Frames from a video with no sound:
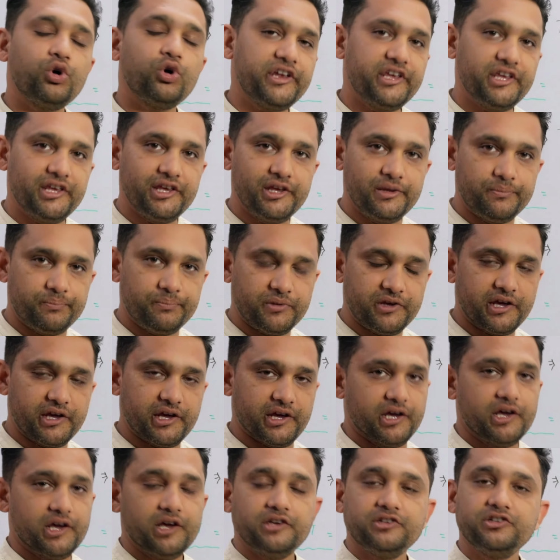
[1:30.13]
और ई
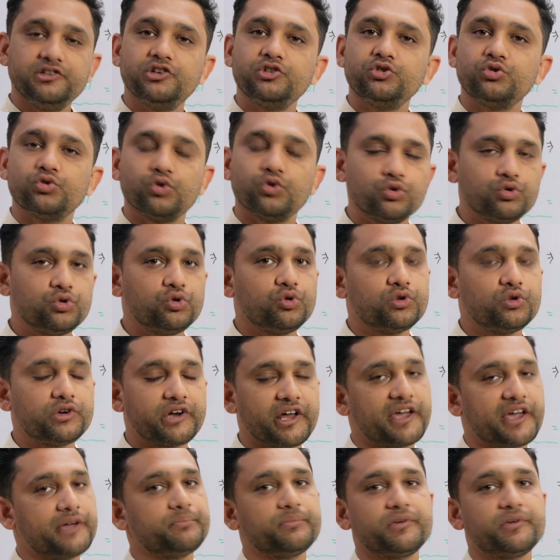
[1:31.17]
e ये दोनों
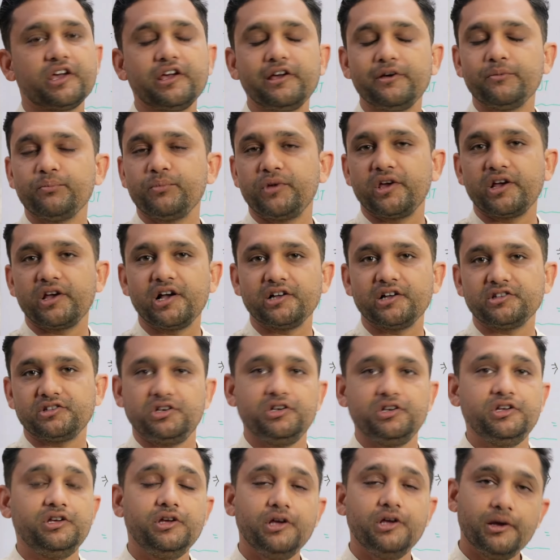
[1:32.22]
टाइप के अमेगा
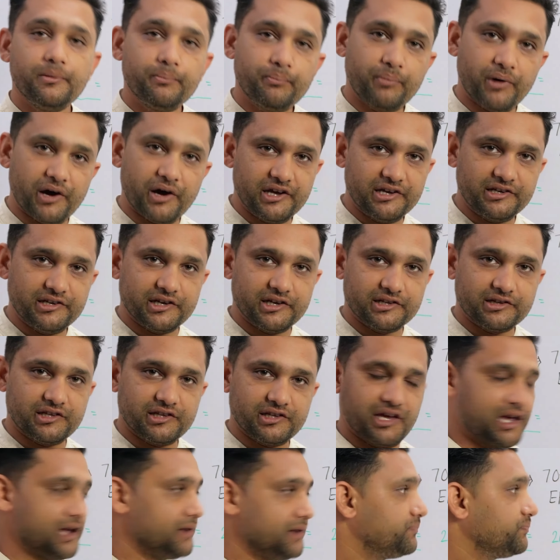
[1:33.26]
थ्री पाए
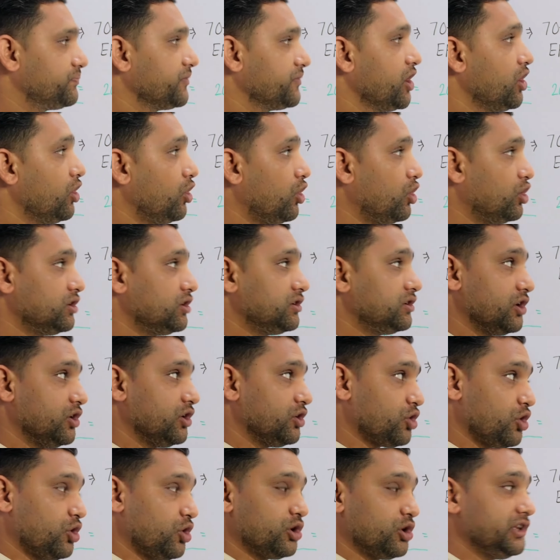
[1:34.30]
जाते हैं और
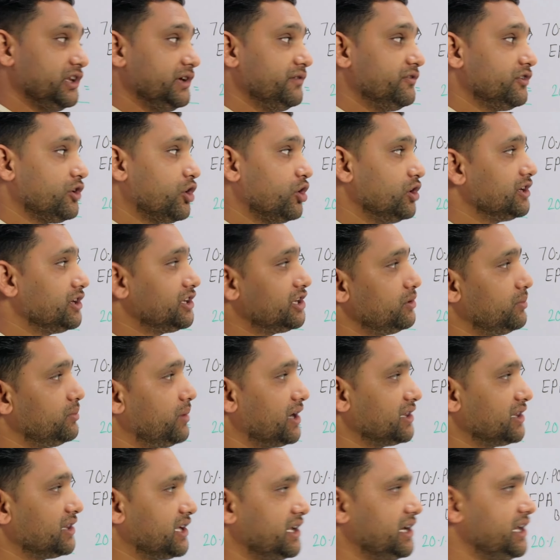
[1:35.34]
कॉर लीवर ऑयल की
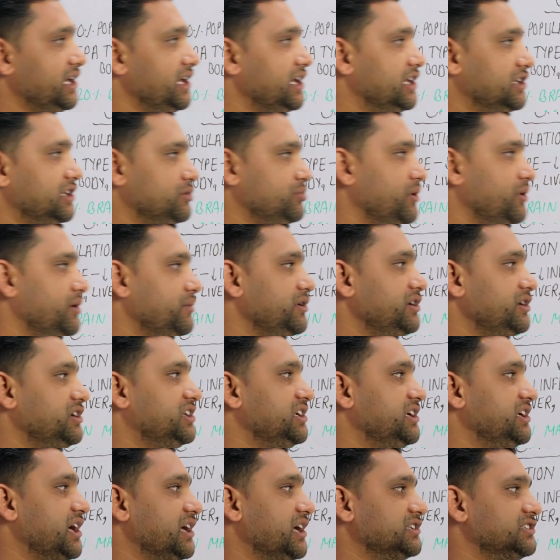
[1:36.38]
बात करें इसमें भी
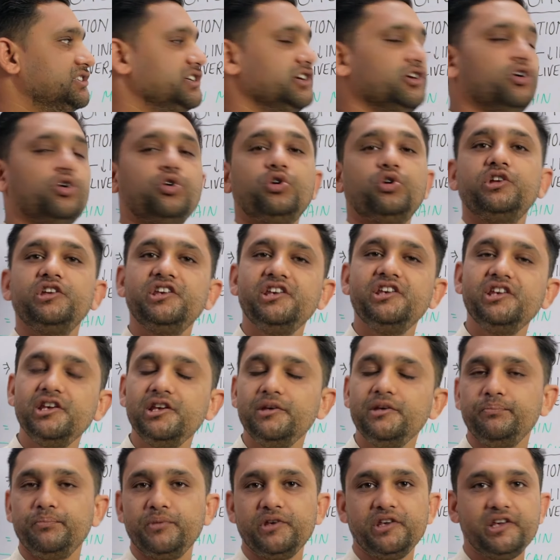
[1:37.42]
डी और
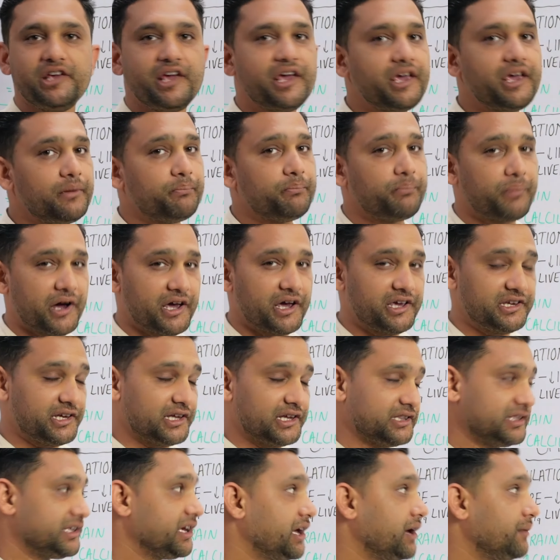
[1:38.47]
ई e पाए
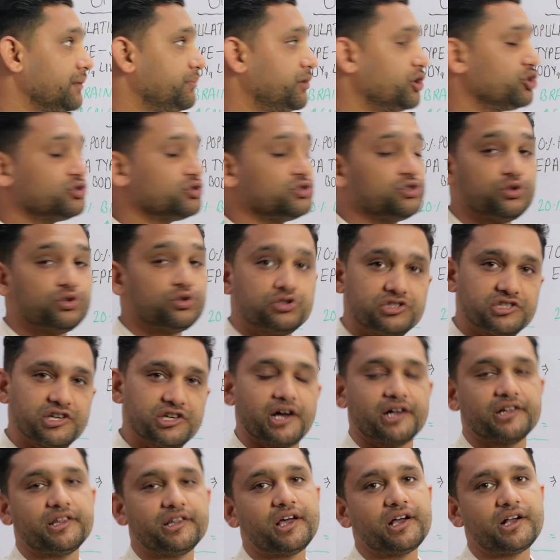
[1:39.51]
जाते हैं पर जो
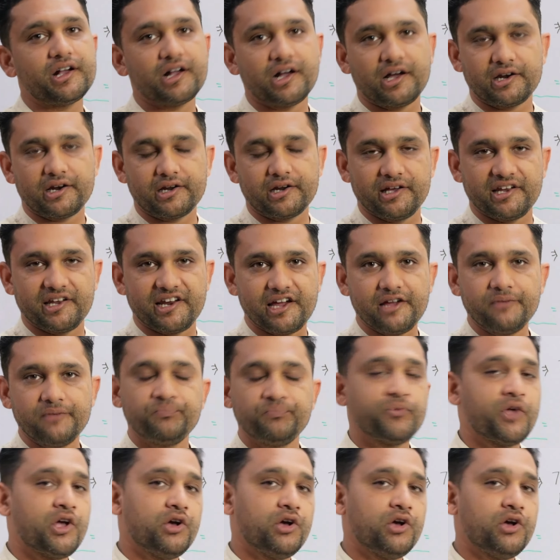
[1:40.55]
ज़्यादा कारगर है